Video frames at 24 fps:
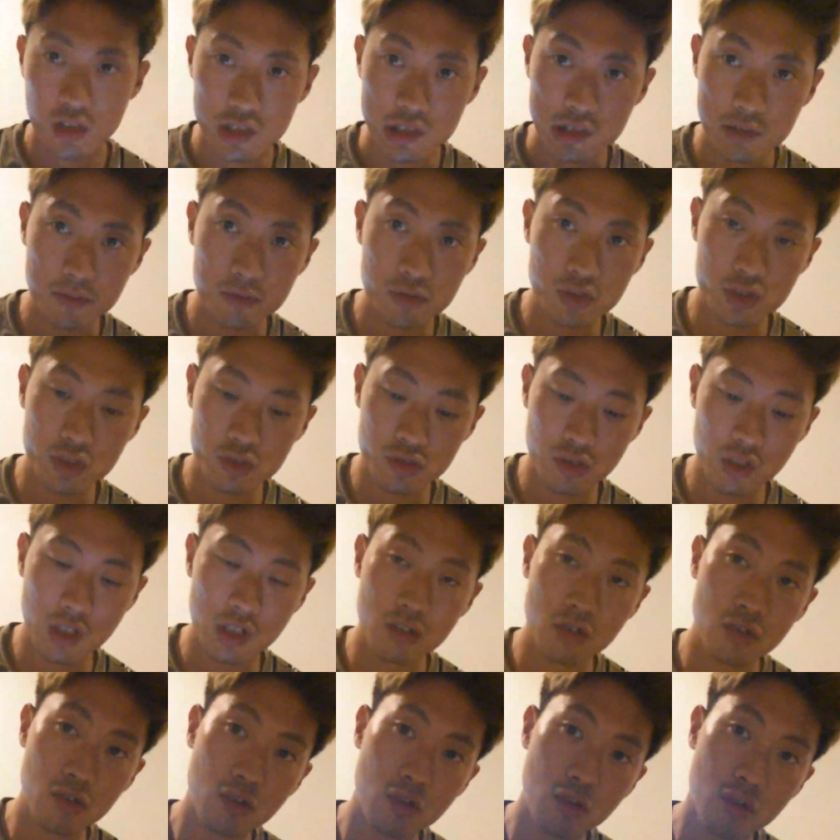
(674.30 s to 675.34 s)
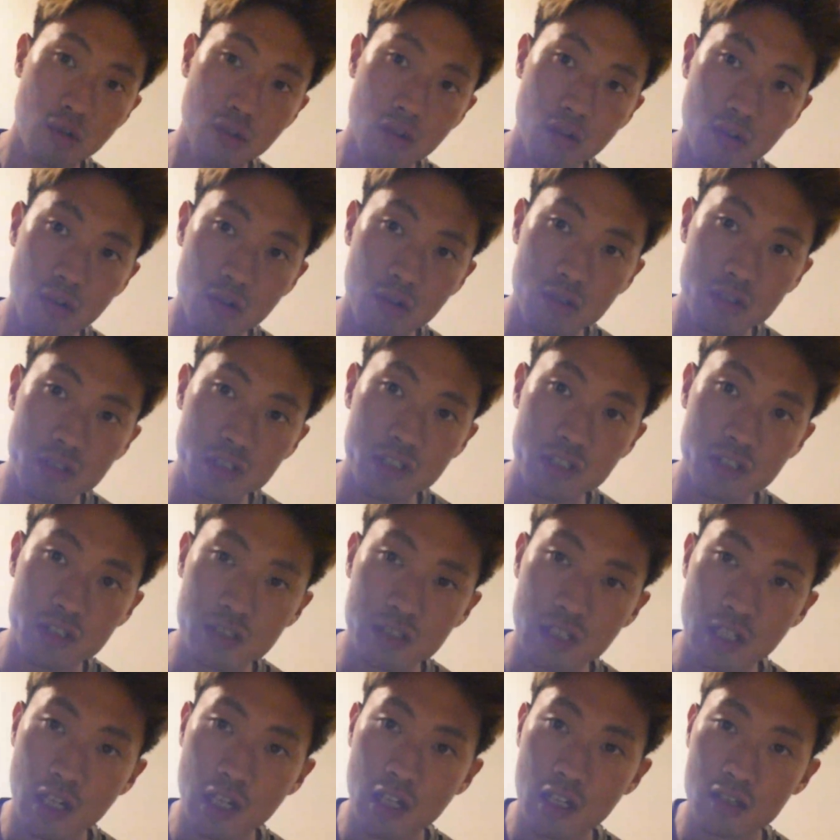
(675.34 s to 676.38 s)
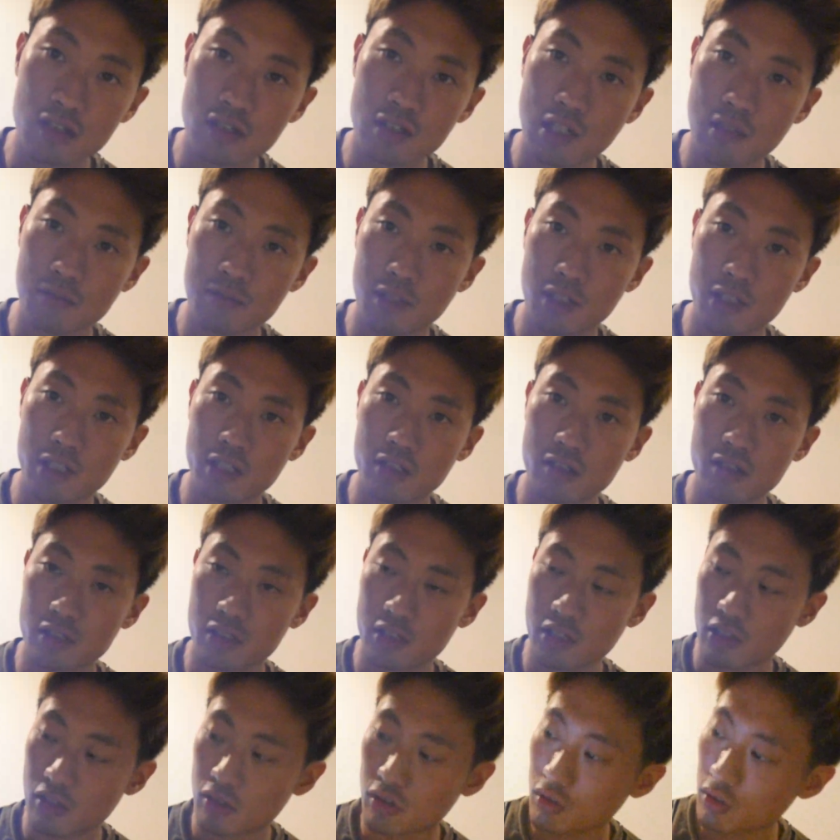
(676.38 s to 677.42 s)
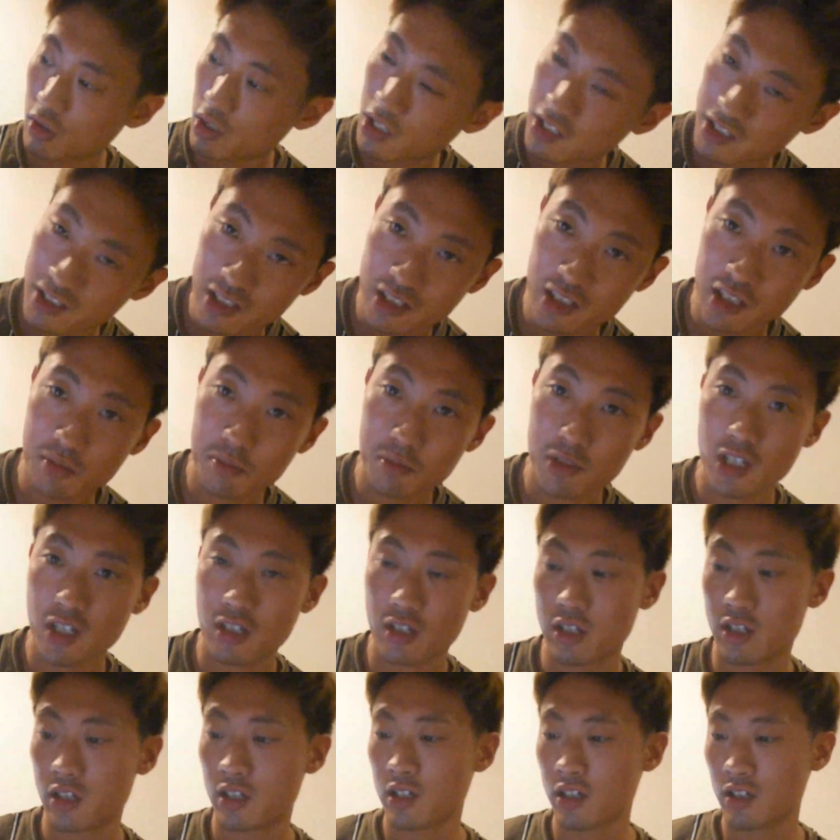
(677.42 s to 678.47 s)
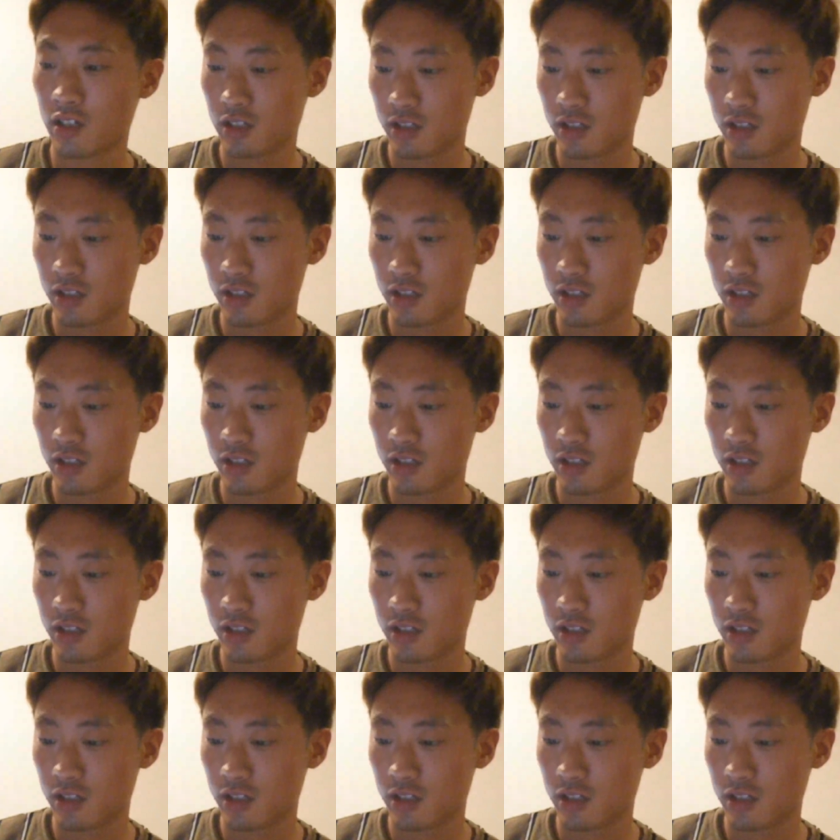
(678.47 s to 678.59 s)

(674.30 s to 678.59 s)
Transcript: 自分一応あのー、インスタグラムやってるんですけど、あ、全然見えんね。